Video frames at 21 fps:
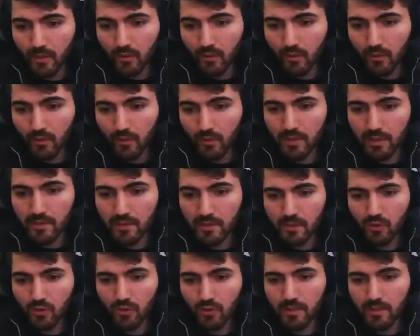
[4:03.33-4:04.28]
Kolyesi de
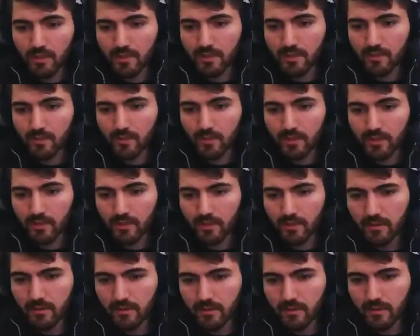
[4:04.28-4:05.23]
şöyle 8 metin.
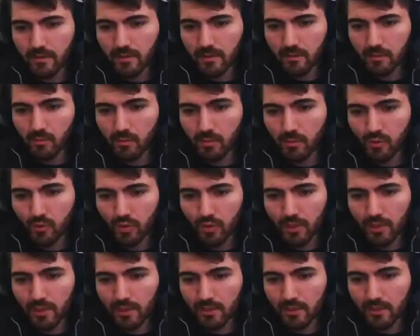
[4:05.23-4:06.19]

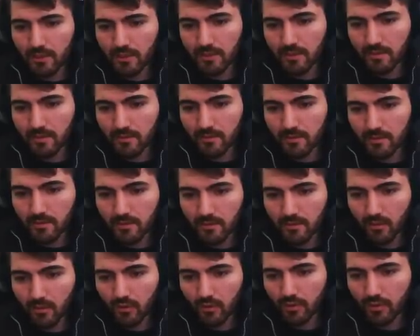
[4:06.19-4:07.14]
1.5K
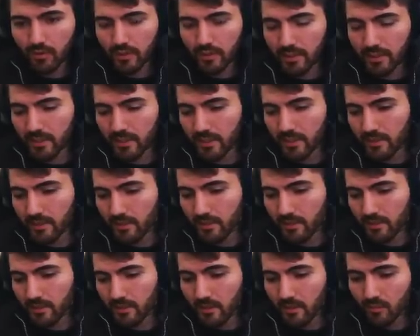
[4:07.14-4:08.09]
10 kritik.
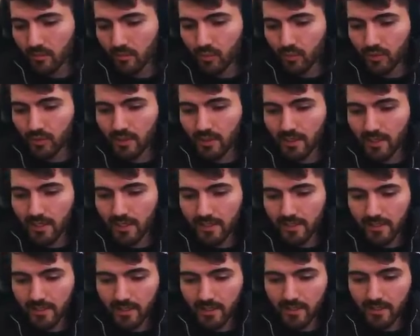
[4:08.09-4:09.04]
Bunu da
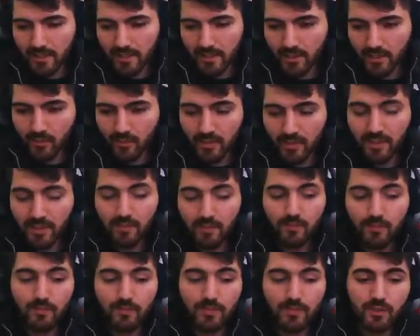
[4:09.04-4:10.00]
Lakartel arkadaşımdan aldım.
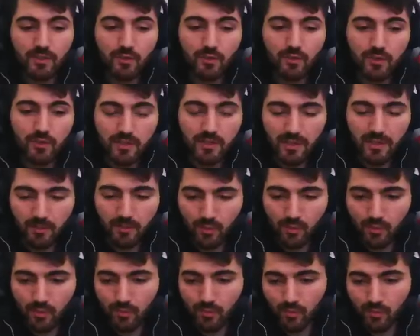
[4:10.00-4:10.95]
İzliyorsa selam
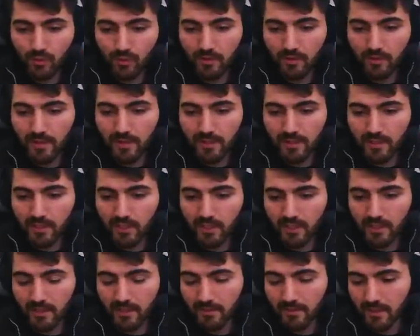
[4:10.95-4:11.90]
olsun. Bunu da vadeli
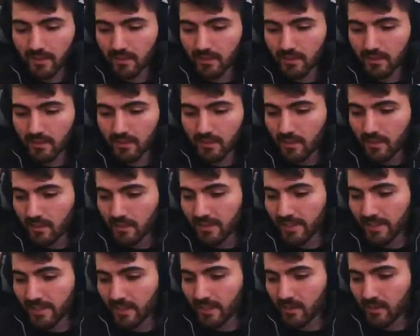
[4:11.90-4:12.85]
şekilde verdi.
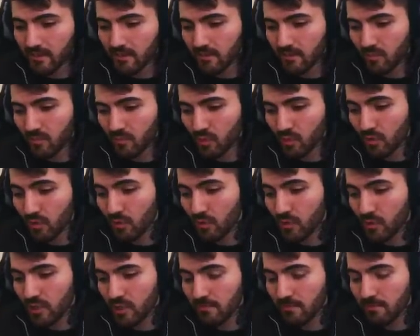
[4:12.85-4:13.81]
Yarın bunu da
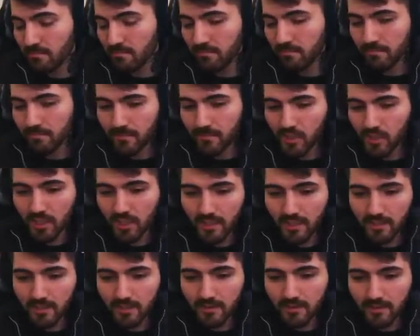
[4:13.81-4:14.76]
ödeyeceğim.
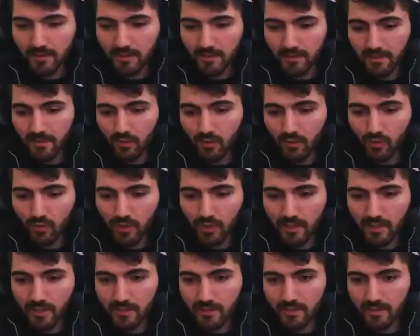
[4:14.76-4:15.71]
İnşallah. Şu
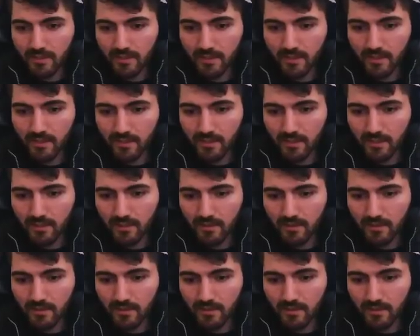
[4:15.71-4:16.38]
kaskı satarsak.